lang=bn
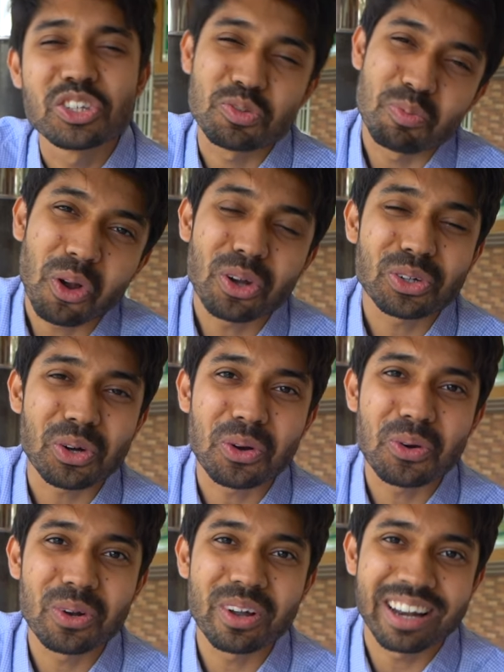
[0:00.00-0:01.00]
স্মল
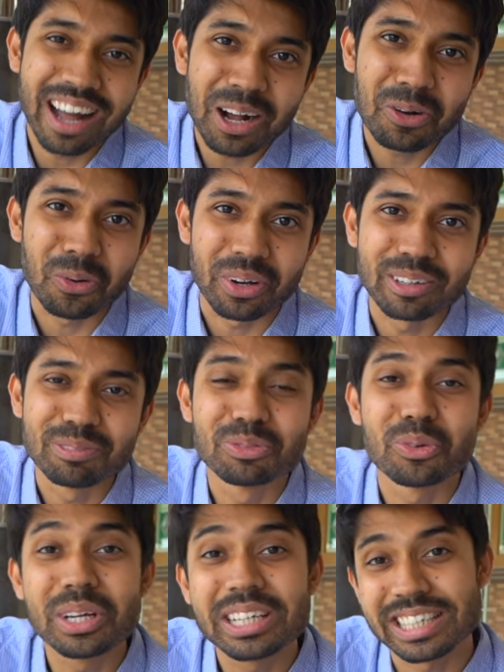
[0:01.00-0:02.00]
টকগুলো না করে
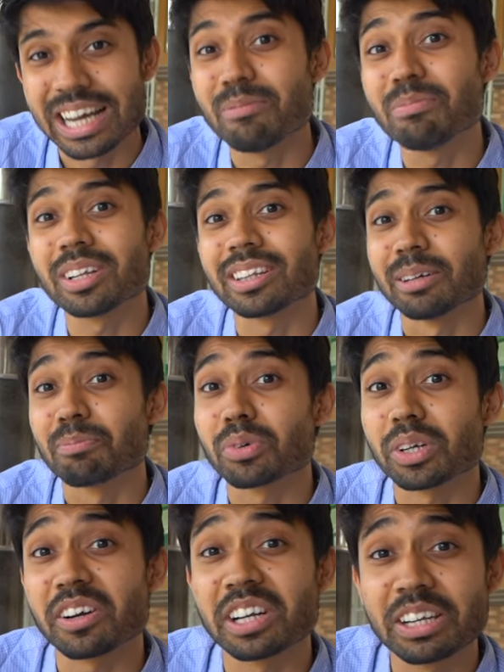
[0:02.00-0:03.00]
ওই টাইমটাতে
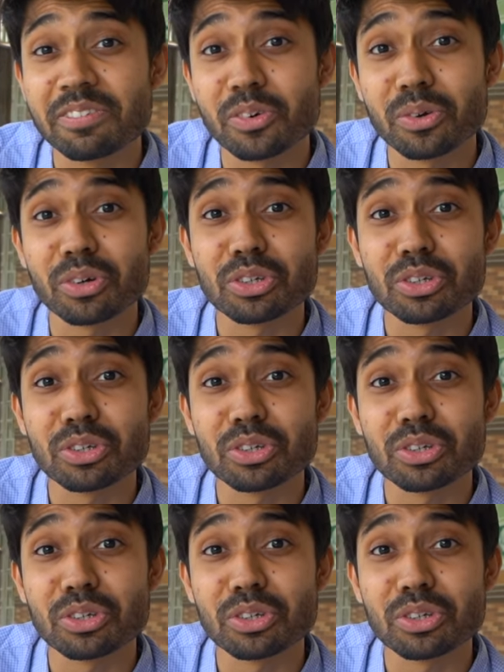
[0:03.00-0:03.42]
প্রোডাক্টিভ কোনো